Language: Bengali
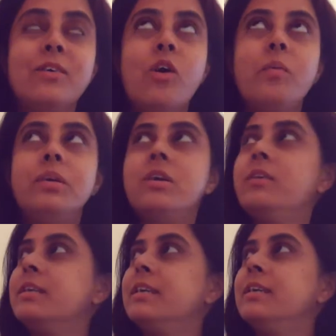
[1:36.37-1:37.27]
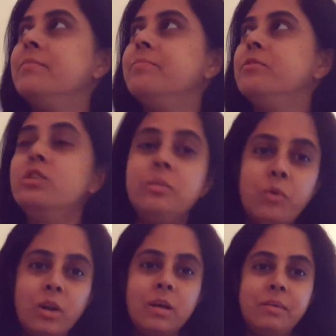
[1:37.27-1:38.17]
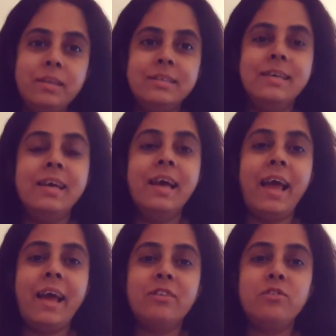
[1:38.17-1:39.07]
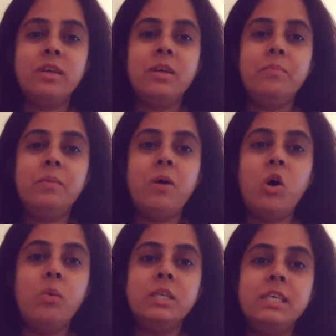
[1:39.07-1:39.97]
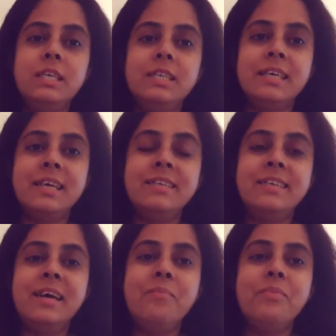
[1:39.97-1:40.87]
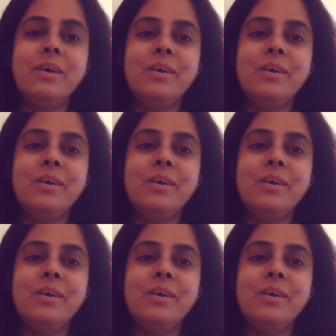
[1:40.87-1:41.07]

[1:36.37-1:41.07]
কবে যেন একটা ওই যে বললাম না যে একজনের বিবাহবার্ষিকীতে গেছিলাম